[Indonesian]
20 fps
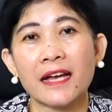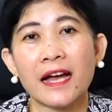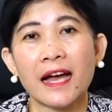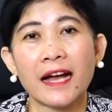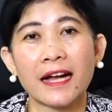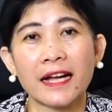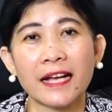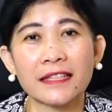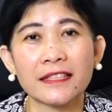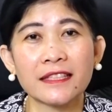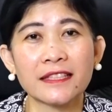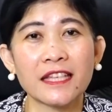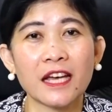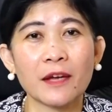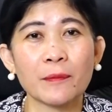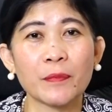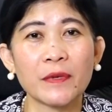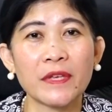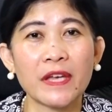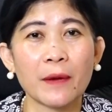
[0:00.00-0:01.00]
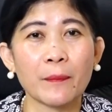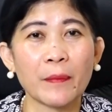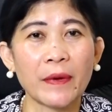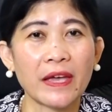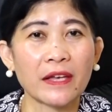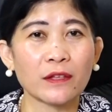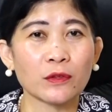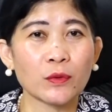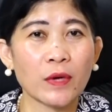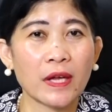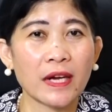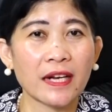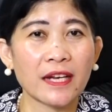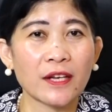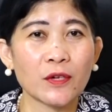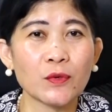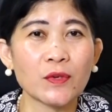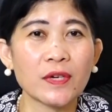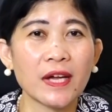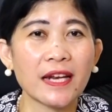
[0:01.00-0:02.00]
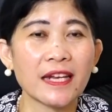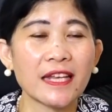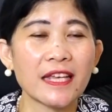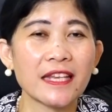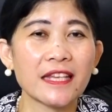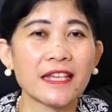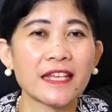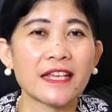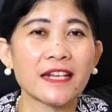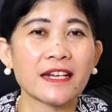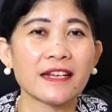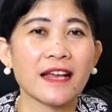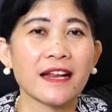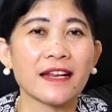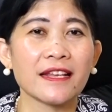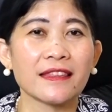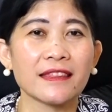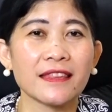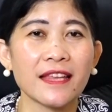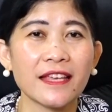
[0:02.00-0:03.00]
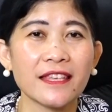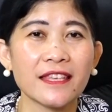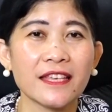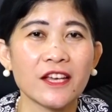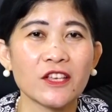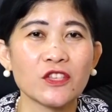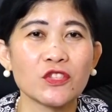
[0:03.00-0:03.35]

Akan tetapi apa yang Tuhan rindukan ini realitanya